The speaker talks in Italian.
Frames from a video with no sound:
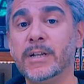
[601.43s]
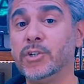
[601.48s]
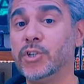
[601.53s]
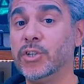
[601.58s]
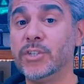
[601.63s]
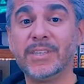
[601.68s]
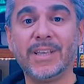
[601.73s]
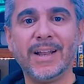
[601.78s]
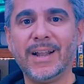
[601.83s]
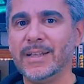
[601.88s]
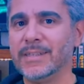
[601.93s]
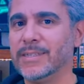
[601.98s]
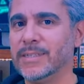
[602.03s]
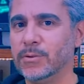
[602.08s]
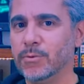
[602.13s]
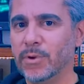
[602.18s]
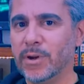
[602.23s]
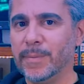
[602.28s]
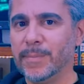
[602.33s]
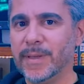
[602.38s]
Ci sarà
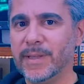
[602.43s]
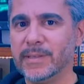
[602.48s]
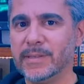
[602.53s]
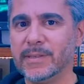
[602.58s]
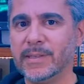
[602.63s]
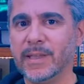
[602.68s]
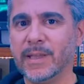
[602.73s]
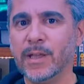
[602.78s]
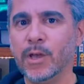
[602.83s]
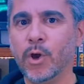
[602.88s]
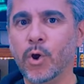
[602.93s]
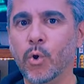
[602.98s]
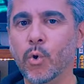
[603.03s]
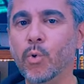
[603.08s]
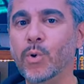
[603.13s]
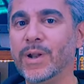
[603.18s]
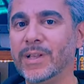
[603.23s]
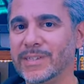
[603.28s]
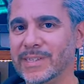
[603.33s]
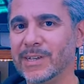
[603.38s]
sicuramente
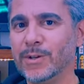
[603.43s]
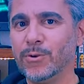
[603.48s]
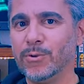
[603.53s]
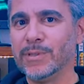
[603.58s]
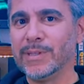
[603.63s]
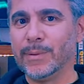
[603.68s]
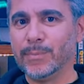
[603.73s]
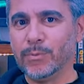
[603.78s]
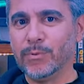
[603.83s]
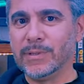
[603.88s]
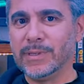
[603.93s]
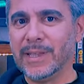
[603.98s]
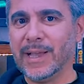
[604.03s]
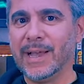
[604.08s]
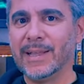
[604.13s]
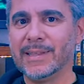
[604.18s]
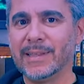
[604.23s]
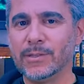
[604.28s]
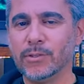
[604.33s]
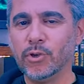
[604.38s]
una seconda
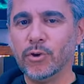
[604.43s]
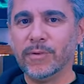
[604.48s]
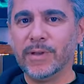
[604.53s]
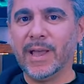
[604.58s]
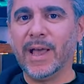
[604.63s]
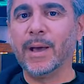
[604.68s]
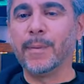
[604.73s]
puntata dove